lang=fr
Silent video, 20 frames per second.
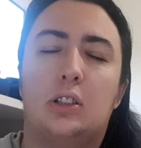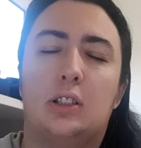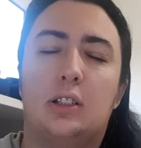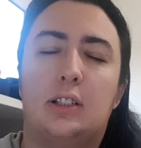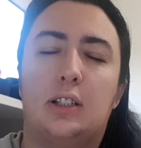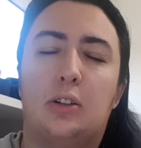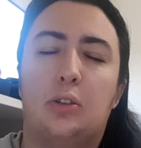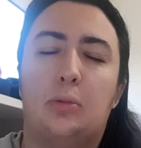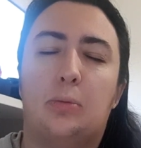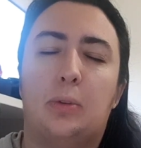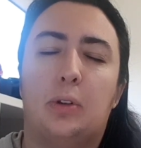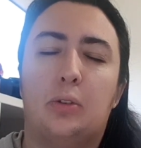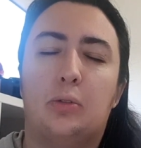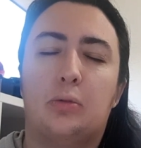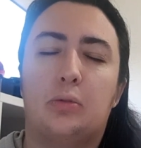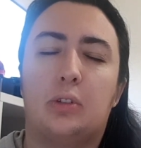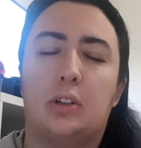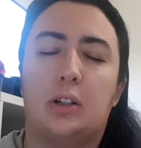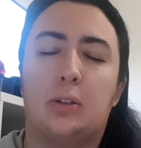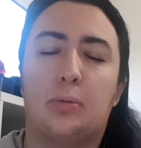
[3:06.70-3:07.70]
j'essaie de bien
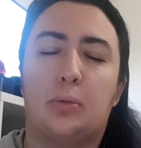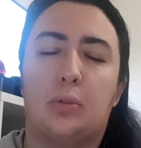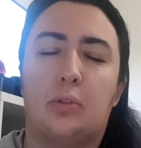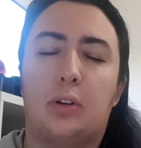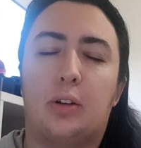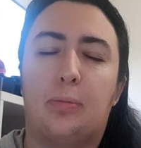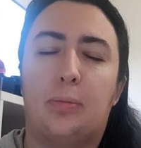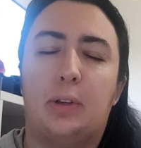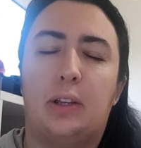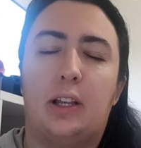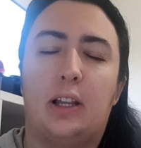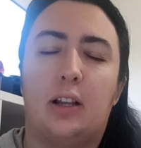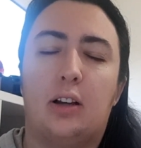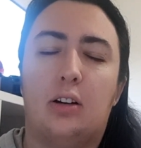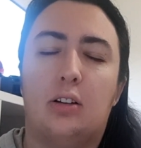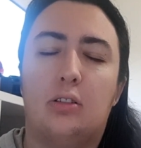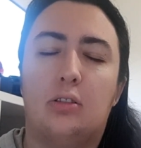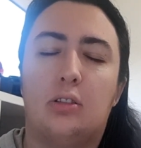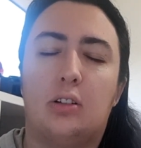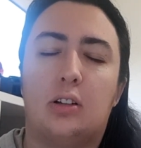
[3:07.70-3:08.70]
ouvrir. mon on
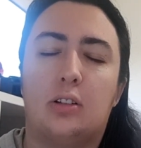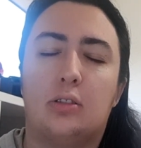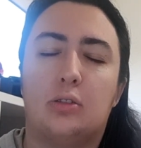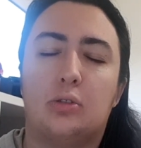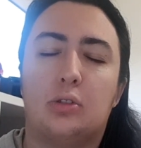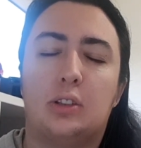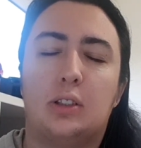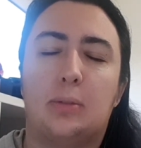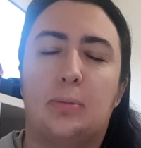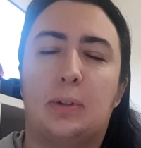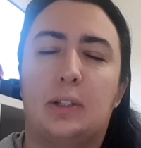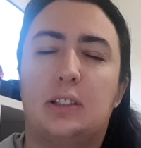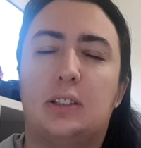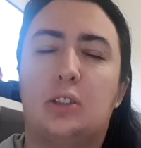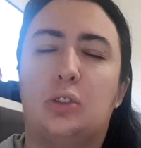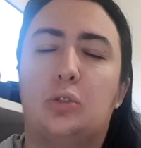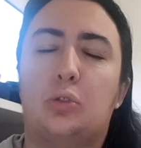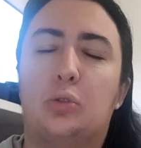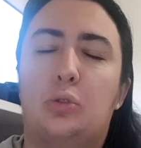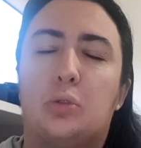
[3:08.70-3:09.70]
là. Je sais pas
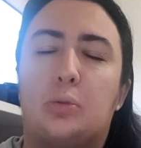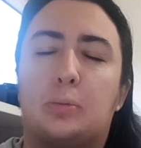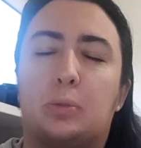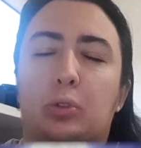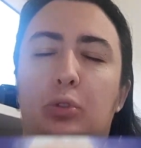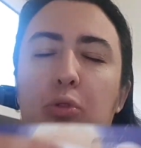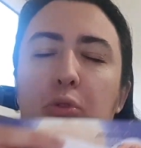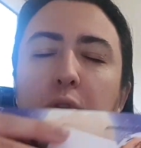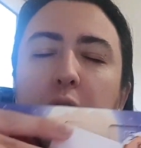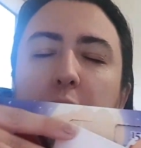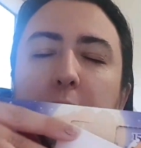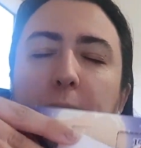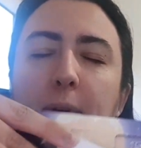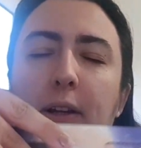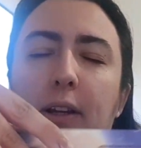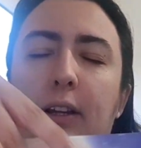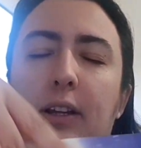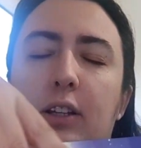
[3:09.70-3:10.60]
si je suis comment je suis, mais